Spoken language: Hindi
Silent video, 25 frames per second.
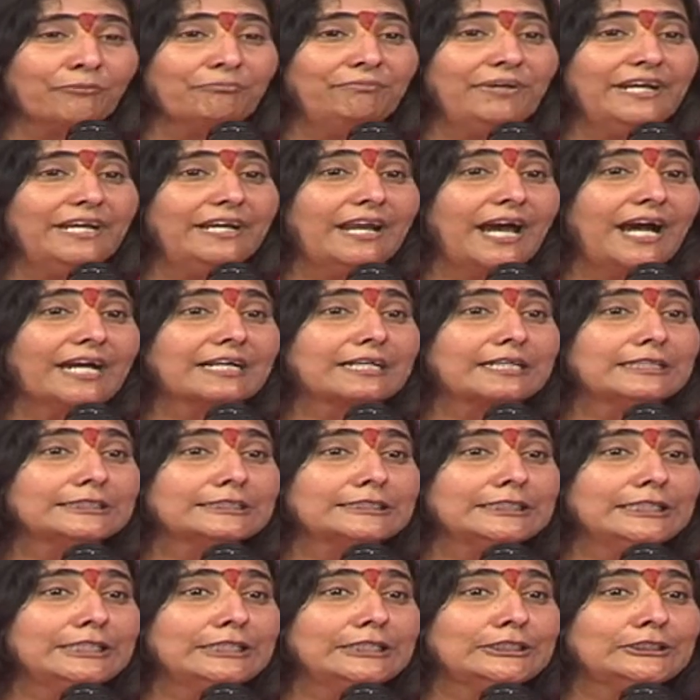बिना
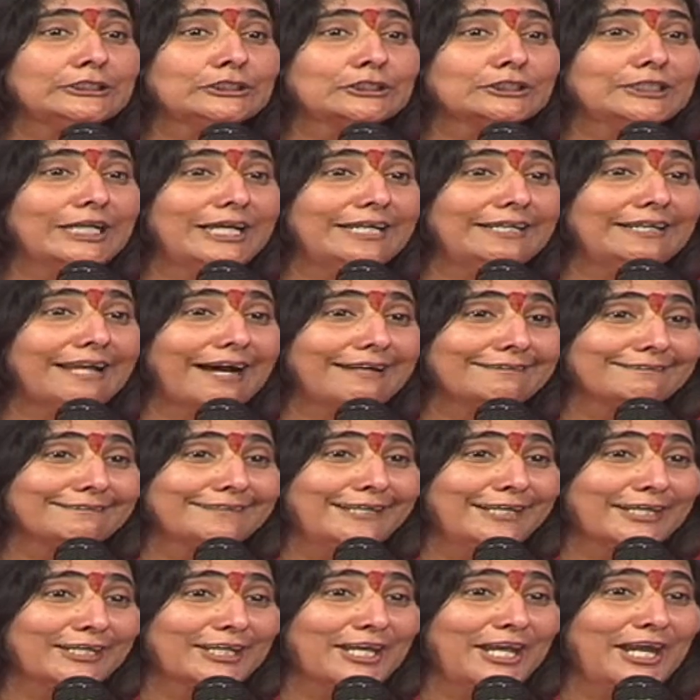किसी रिश्ते
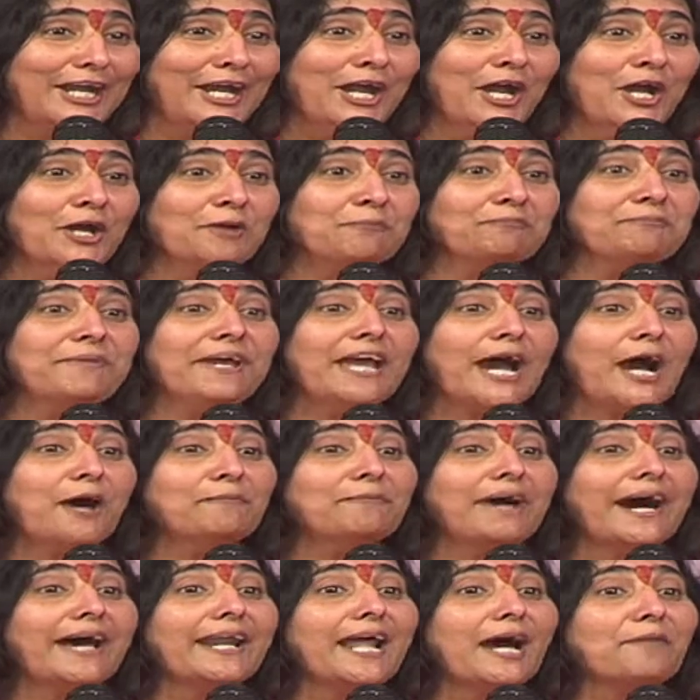नाते के मैं
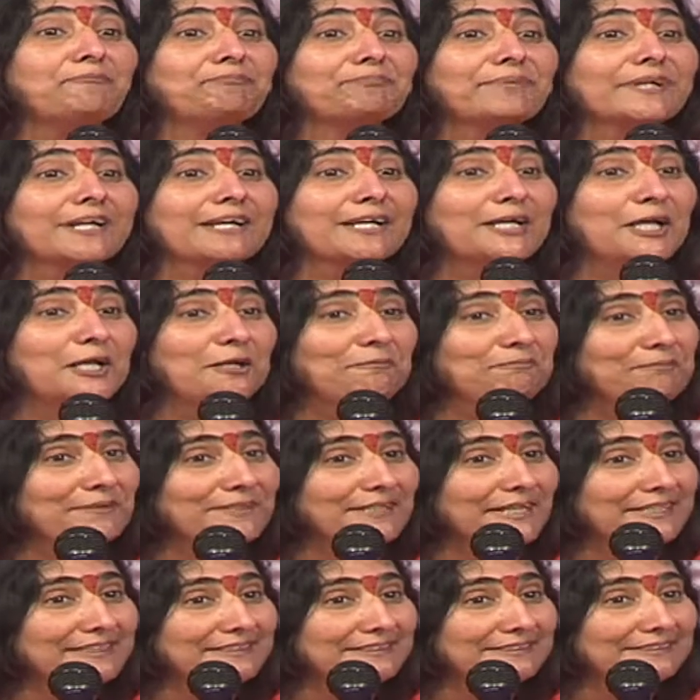हमारा प्रकल्प
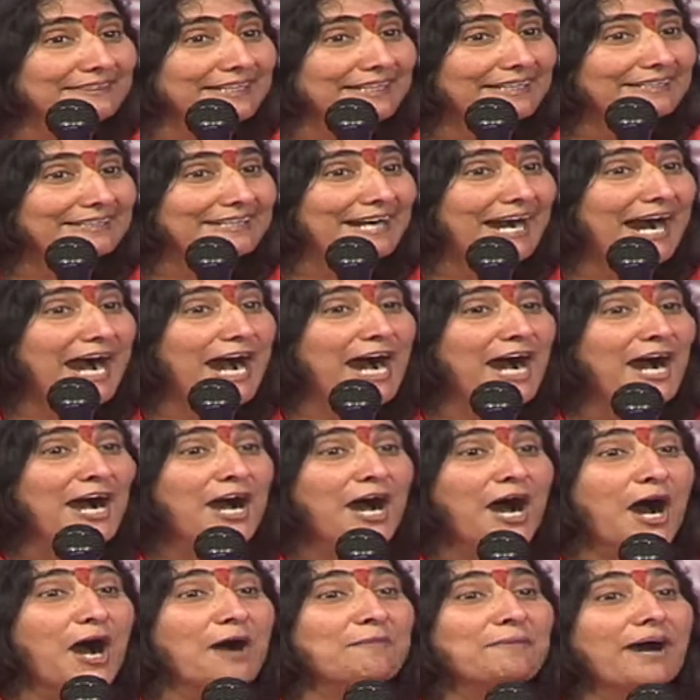नहीं देखा
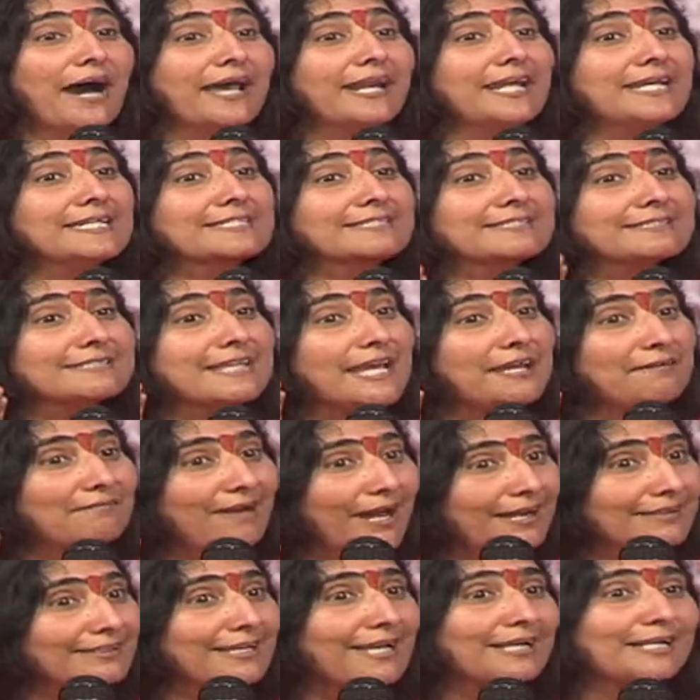हमारे
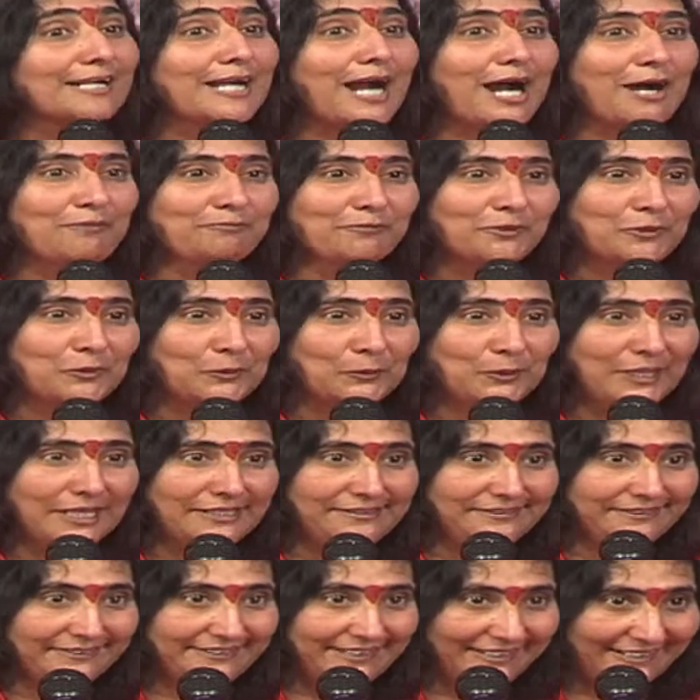सेवा के काम को
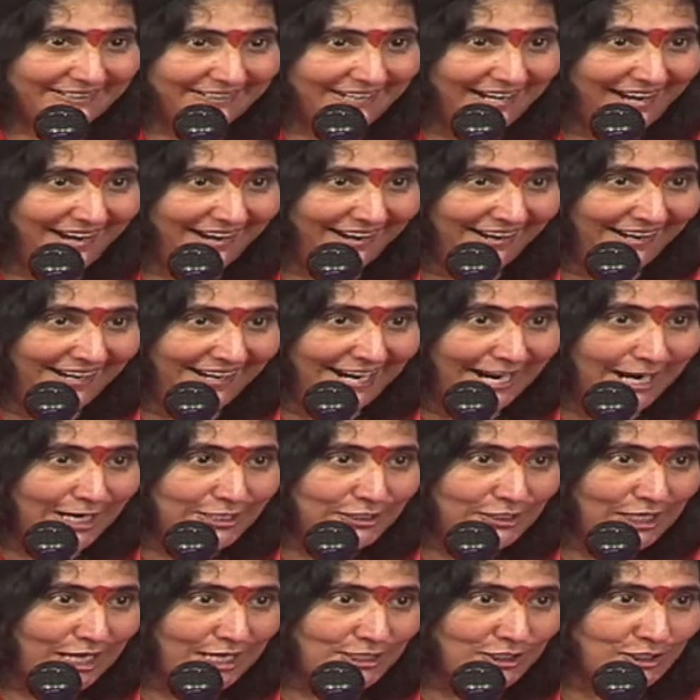नहीं देखा
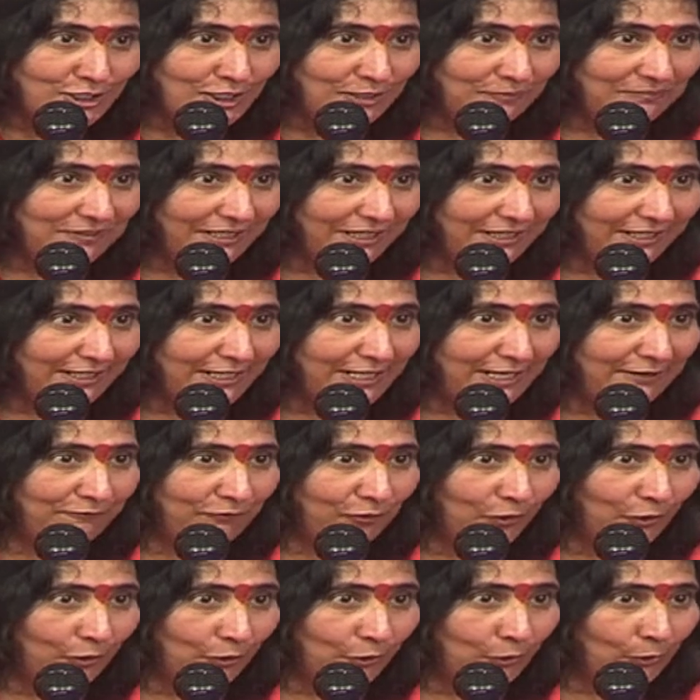अटैची भर के
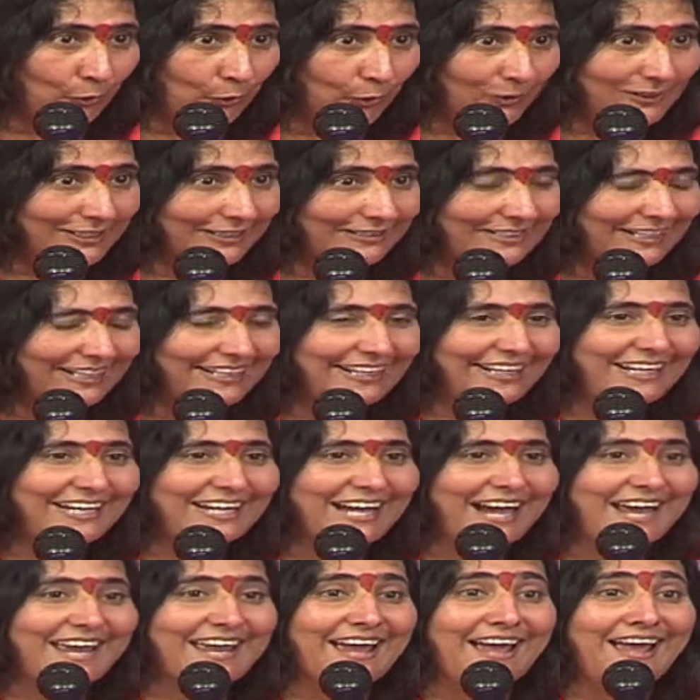वो नोट देने
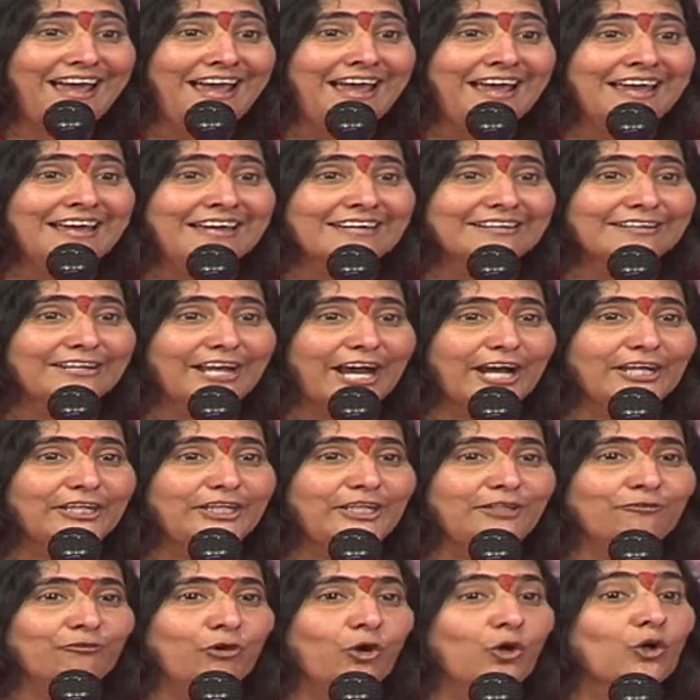आया है
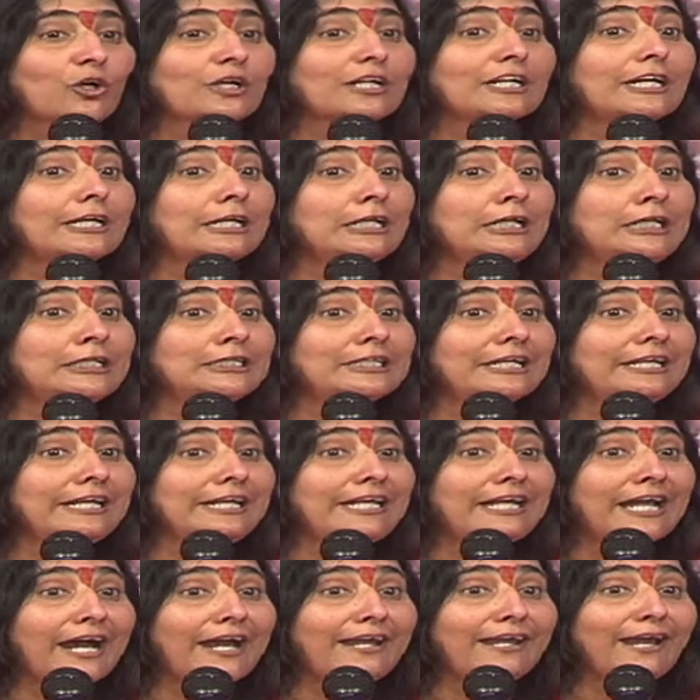यानी वो
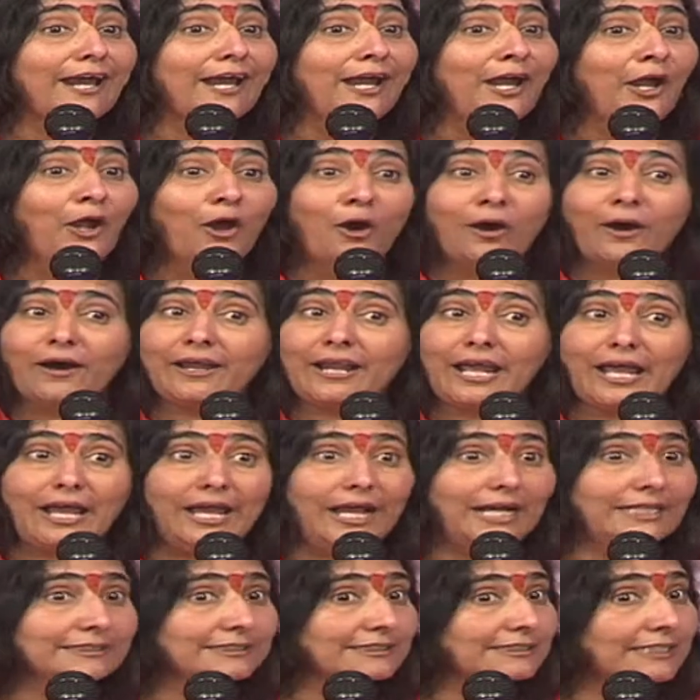खरीदने आया है और
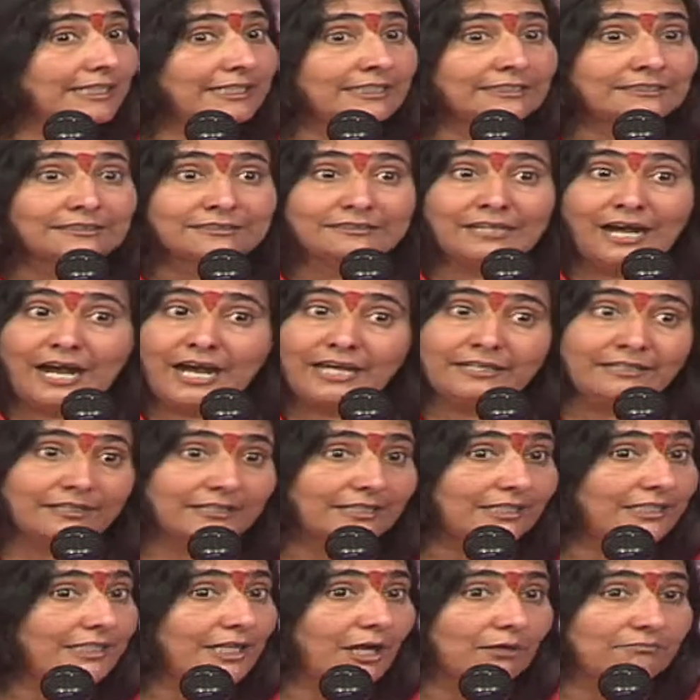ऐसे दान
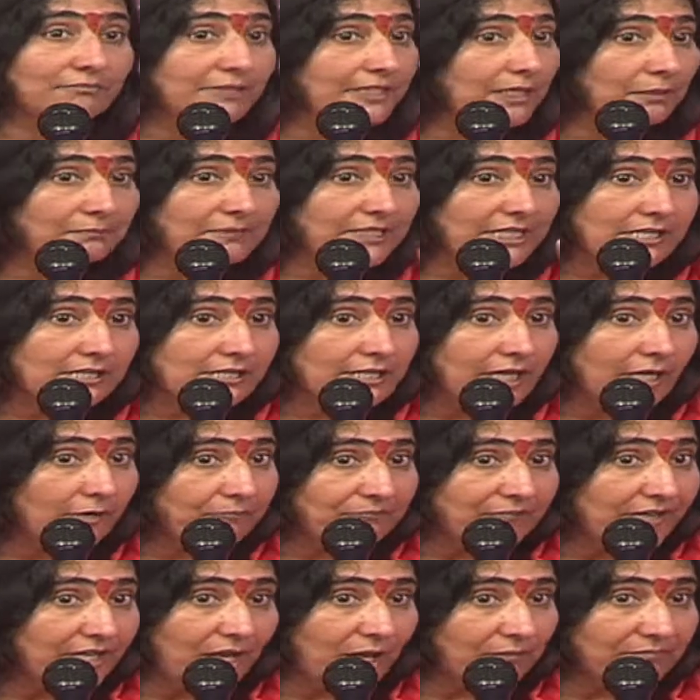की हम कभी
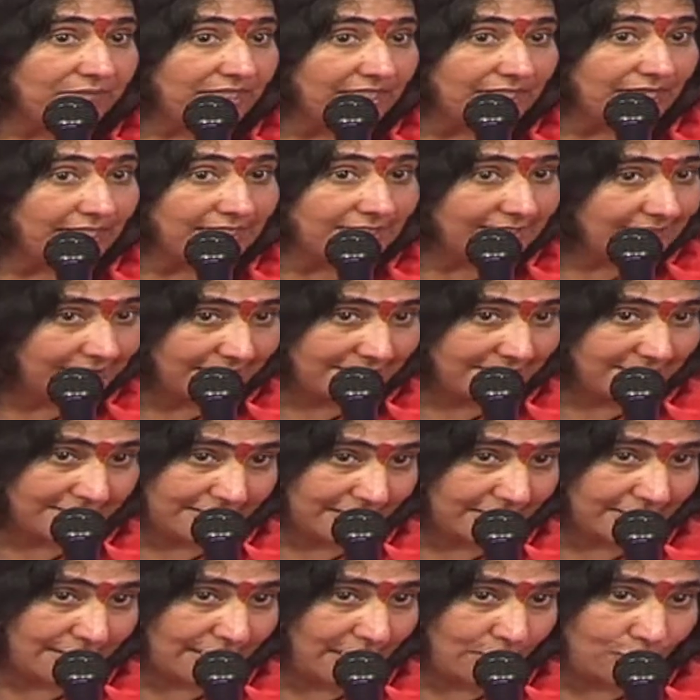कल्पना भी नहीं कर
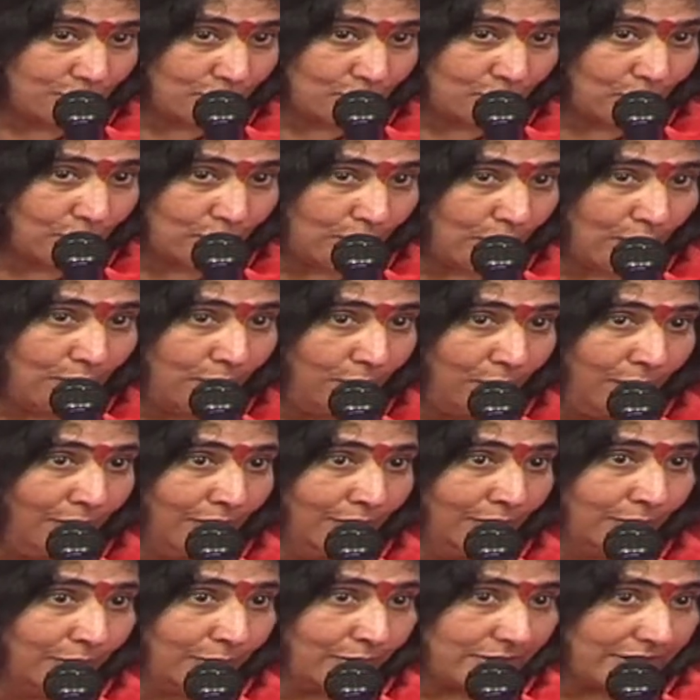सकते उसको कहो
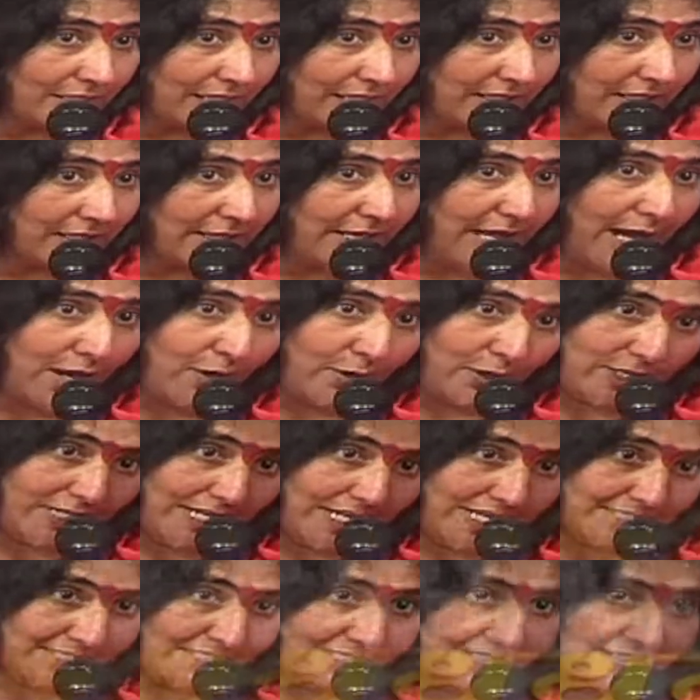उठ के खड़ा और
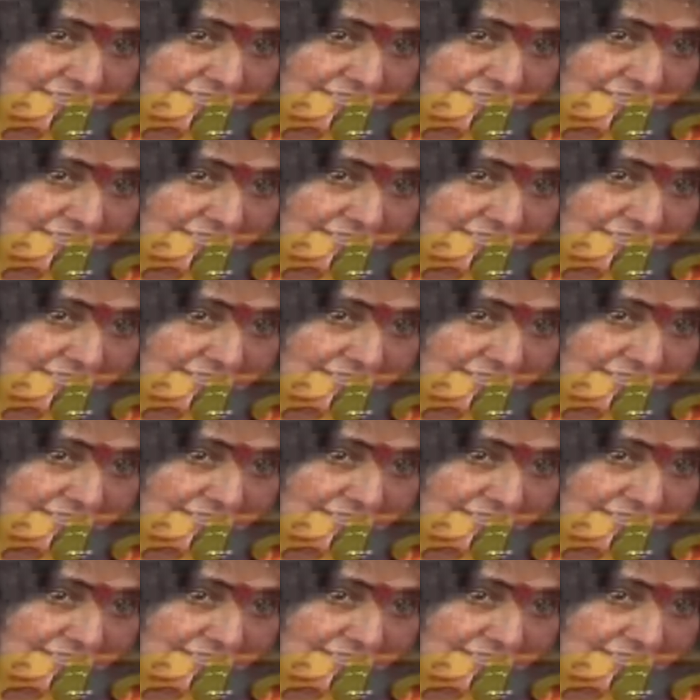यहाँ से